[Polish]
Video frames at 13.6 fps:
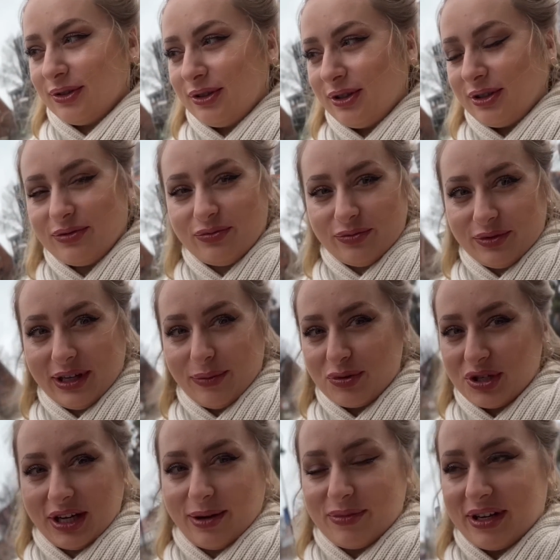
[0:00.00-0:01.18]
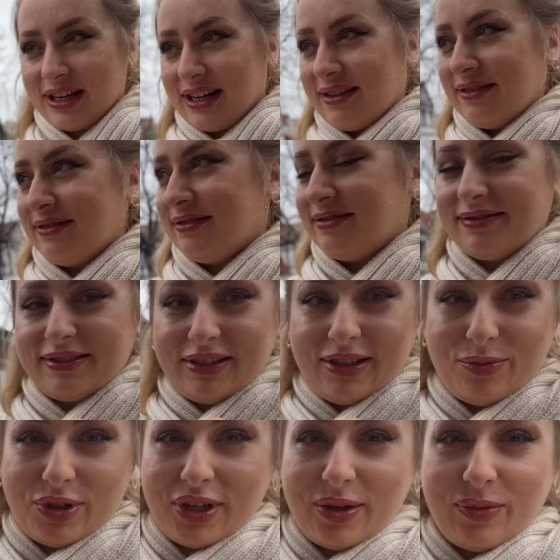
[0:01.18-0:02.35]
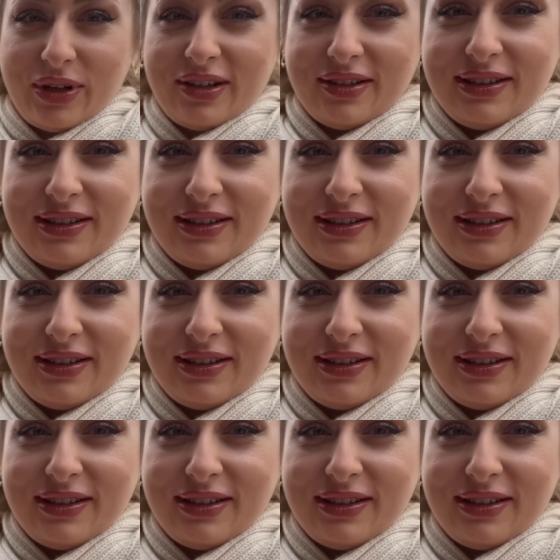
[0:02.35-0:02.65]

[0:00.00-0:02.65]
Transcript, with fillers: Uff, nieprzyjemnie, nie? Nieprzyjemnie.